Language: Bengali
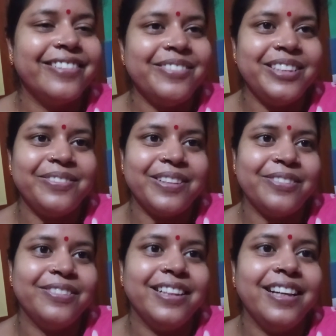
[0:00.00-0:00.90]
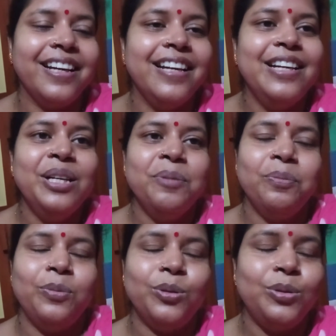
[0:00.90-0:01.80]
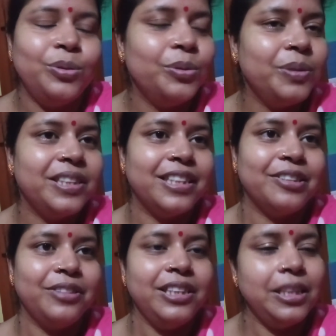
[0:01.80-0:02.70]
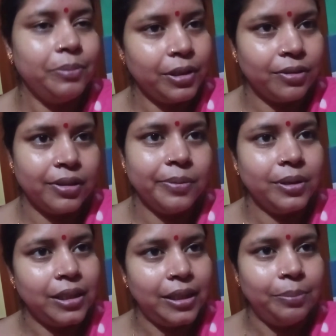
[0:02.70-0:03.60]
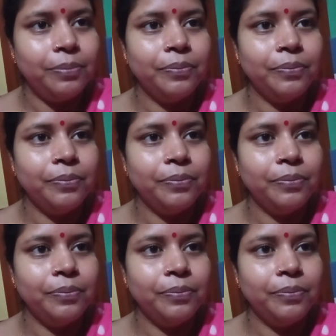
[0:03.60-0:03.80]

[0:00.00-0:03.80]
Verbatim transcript: তো আমি শিব ঠাকুরকে প্রচুর বিশ্বাস করি শিব ঠাকুর কেন আমি শিব